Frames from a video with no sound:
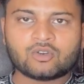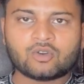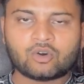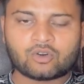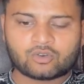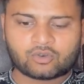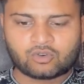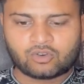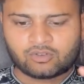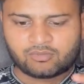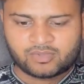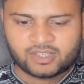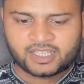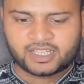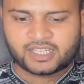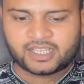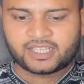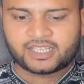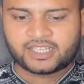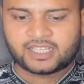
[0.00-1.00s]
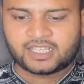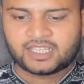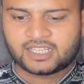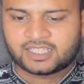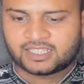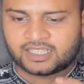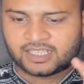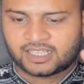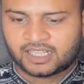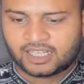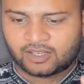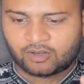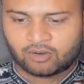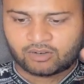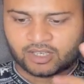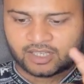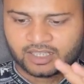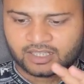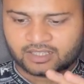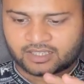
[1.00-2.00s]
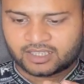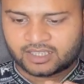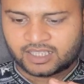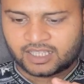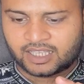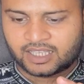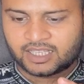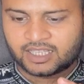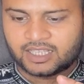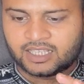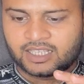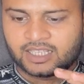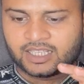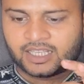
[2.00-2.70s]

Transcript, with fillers: डॉट कॉम ठीक है ये लिख देना है ओके कर देना है